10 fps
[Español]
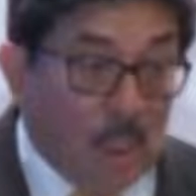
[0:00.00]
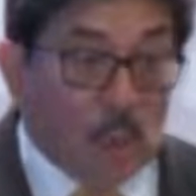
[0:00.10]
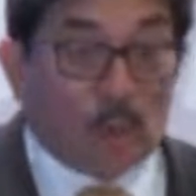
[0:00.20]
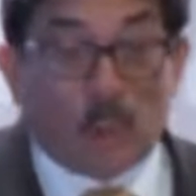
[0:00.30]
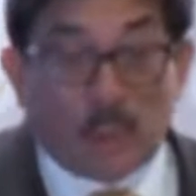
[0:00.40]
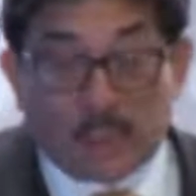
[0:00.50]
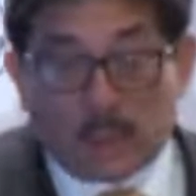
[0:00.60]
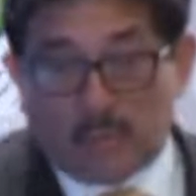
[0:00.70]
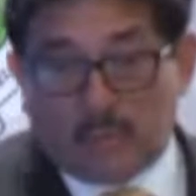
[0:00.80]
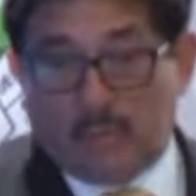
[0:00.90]
Los
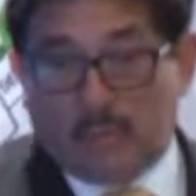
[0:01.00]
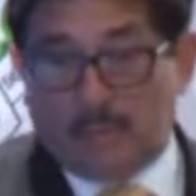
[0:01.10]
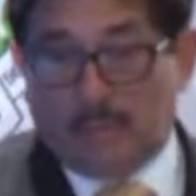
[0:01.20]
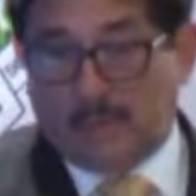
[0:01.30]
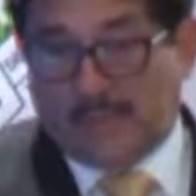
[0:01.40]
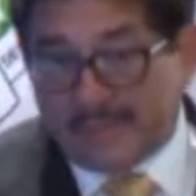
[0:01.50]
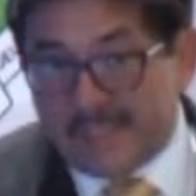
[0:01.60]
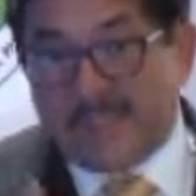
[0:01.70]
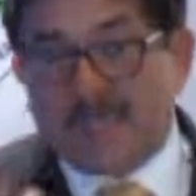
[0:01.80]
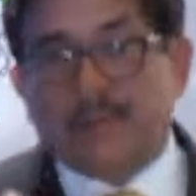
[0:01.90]
teóricos
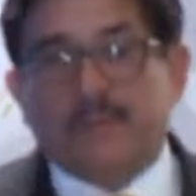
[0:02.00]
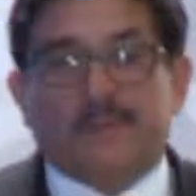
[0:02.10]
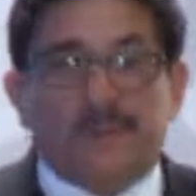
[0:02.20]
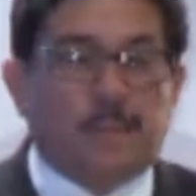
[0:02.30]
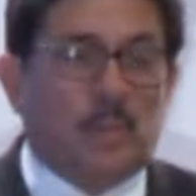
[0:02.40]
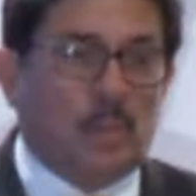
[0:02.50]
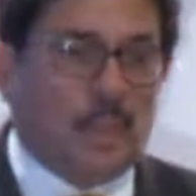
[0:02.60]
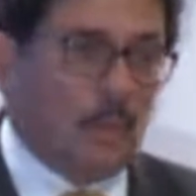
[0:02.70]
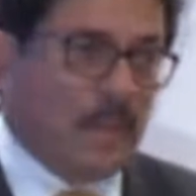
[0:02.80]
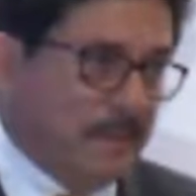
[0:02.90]
decían al principio
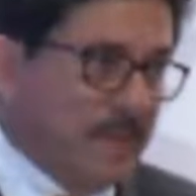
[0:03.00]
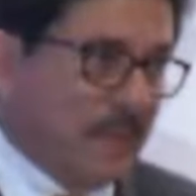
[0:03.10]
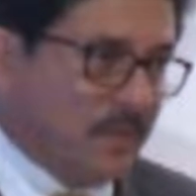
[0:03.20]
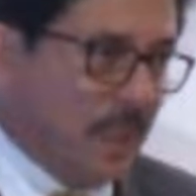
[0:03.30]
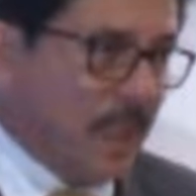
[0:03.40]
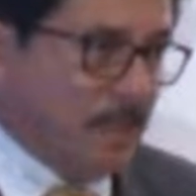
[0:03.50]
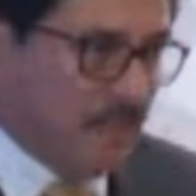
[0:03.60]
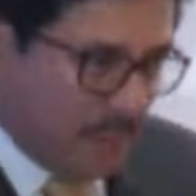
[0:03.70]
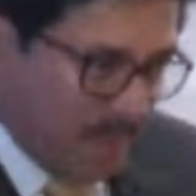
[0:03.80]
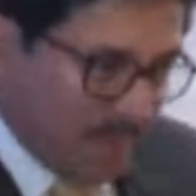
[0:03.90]
que lo que había que hacer era
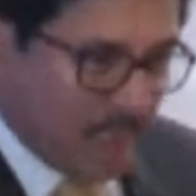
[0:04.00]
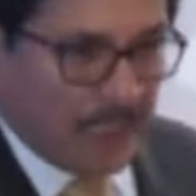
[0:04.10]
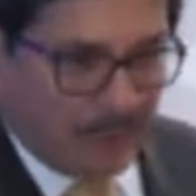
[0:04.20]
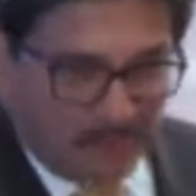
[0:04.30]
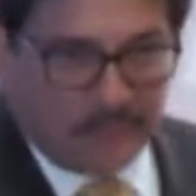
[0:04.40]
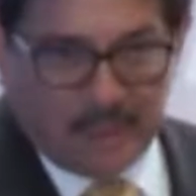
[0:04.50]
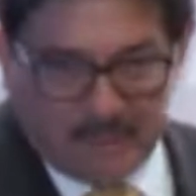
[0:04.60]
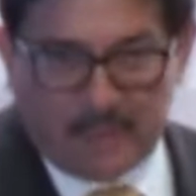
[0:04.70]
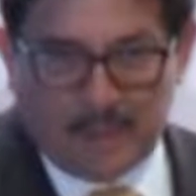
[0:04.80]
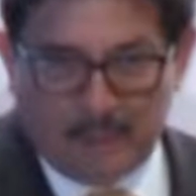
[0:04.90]
minimizar la
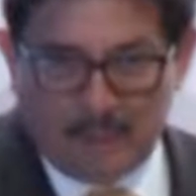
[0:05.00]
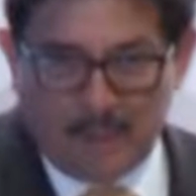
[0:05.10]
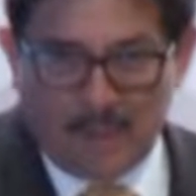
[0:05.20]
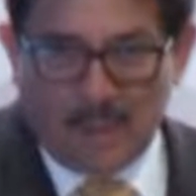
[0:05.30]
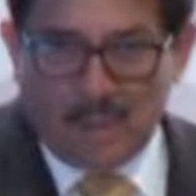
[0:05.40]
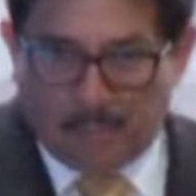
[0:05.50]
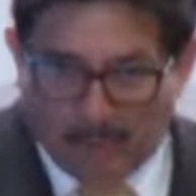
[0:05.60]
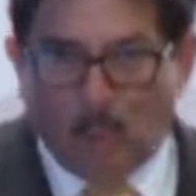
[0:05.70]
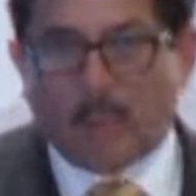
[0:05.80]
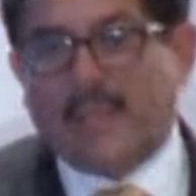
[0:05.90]
resistencia,
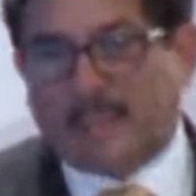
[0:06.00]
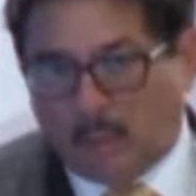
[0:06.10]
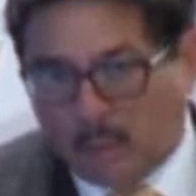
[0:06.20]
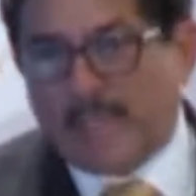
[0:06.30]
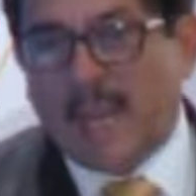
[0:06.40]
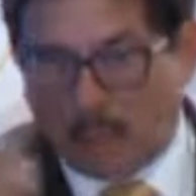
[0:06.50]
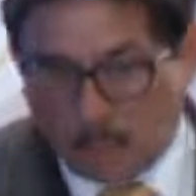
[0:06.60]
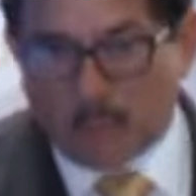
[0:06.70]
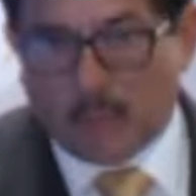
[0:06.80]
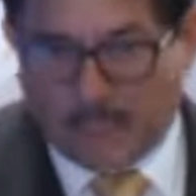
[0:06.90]
pero hoy la teoría ha
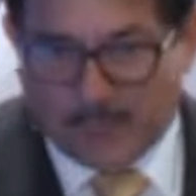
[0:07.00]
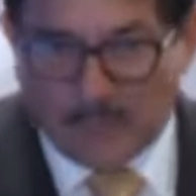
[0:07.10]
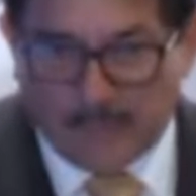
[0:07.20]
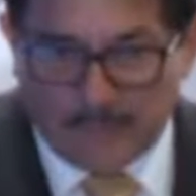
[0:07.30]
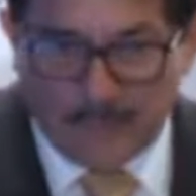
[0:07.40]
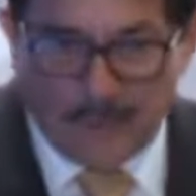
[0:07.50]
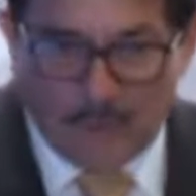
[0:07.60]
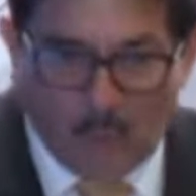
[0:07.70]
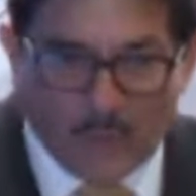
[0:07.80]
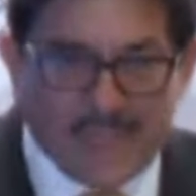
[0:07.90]
evolucionado.
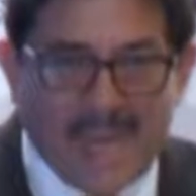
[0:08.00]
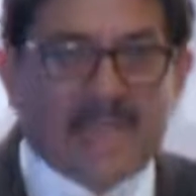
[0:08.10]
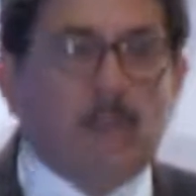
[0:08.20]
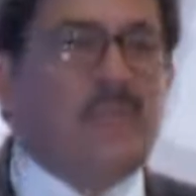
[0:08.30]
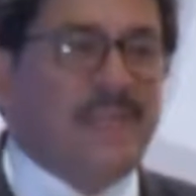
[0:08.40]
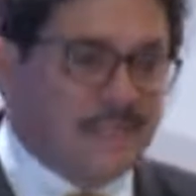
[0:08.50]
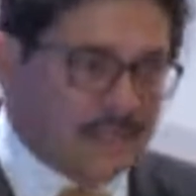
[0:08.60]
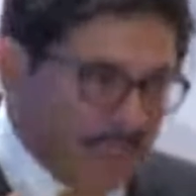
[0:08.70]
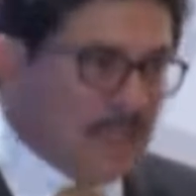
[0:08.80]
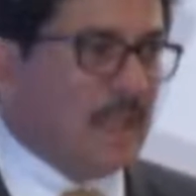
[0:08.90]
Hoy día hay que
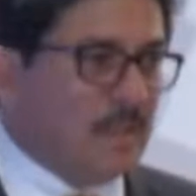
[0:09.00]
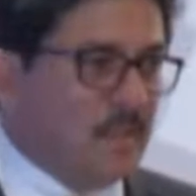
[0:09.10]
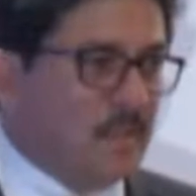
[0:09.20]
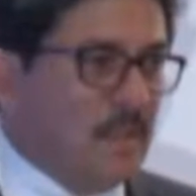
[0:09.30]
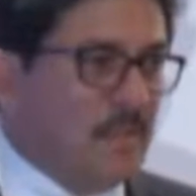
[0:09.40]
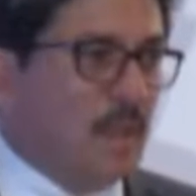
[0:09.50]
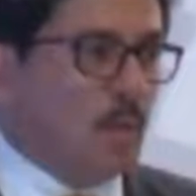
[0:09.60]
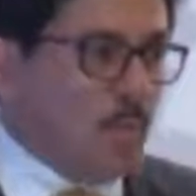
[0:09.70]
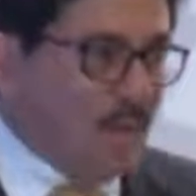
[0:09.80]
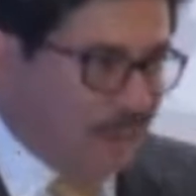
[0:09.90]
utilizar la resistencia
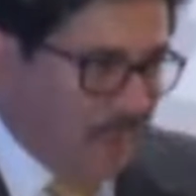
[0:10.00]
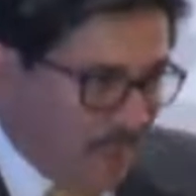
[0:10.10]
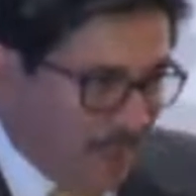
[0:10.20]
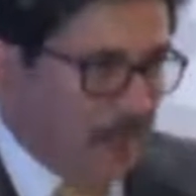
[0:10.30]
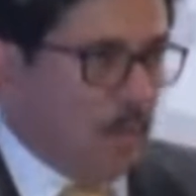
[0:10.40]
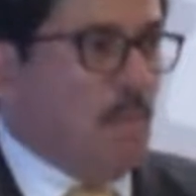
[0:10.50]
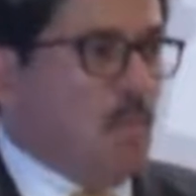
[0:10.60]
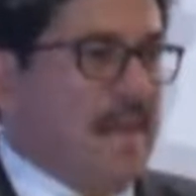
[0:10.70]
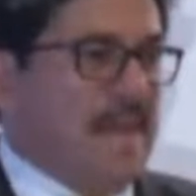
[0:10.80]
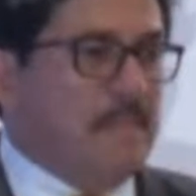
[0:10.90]
como un acícate,
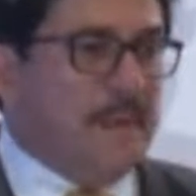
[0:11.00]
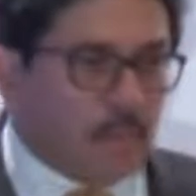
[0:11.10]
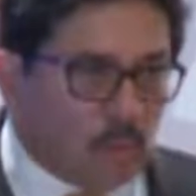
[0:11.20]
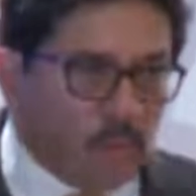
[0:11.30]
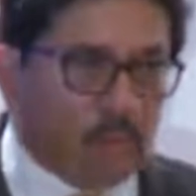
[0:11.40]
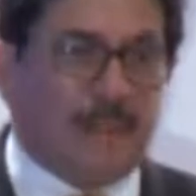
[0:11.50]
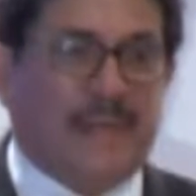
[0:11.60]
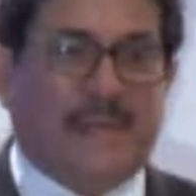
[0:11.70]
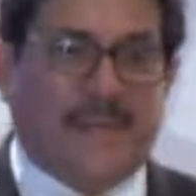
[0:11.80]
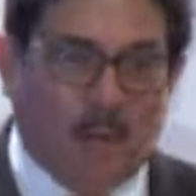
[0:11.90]
como un elemento
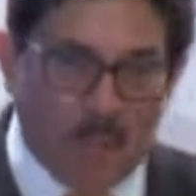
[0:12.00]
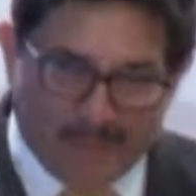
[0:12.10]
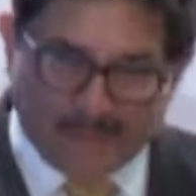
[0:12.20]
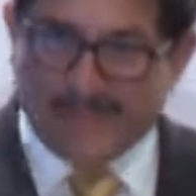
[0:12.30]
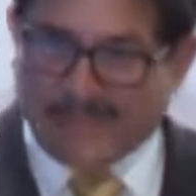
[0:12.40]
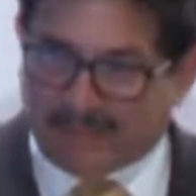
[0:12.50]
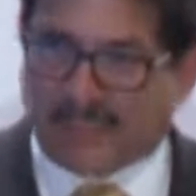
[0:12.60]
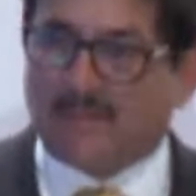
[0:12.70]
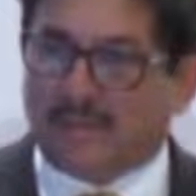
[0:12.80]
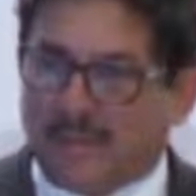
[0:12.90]
para convertir esa
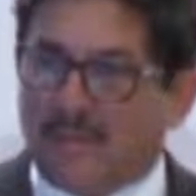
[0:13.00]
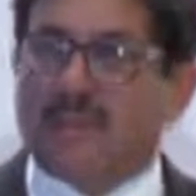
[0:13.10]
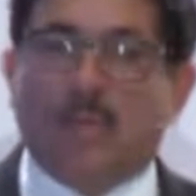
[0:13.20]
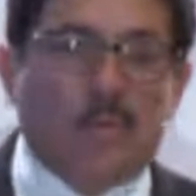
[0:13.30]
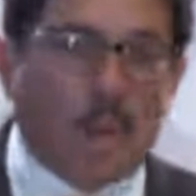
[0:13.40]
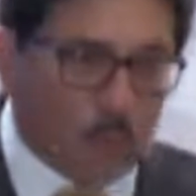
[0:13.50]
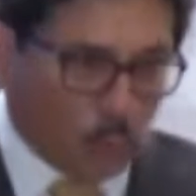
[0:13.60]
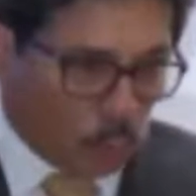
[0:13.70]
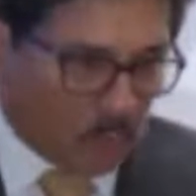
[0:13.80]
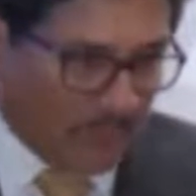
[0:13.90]
resistencia en una
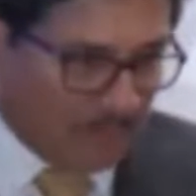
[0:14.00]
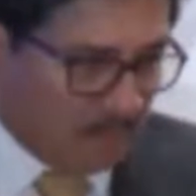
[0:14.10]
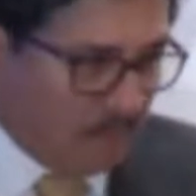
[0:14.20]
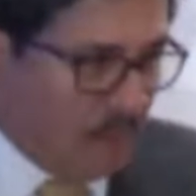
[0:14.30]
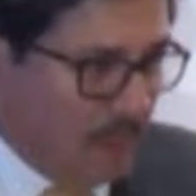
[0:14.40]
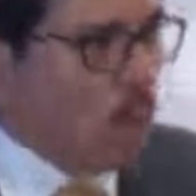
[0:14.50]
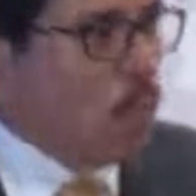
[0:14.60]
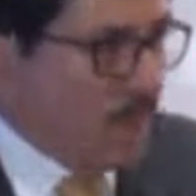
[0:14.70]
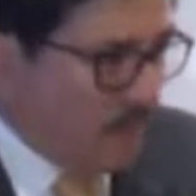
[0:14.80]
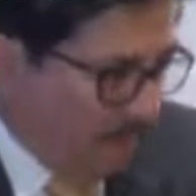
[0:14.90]
oportunidad, en
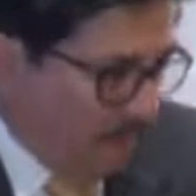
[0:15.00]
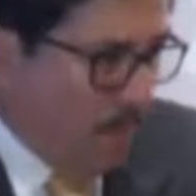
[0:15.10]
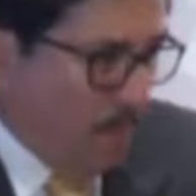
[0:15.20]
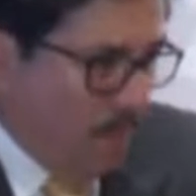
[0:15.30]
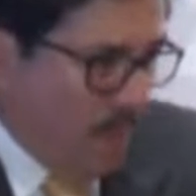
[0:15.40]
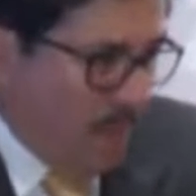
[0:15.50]
un desafío.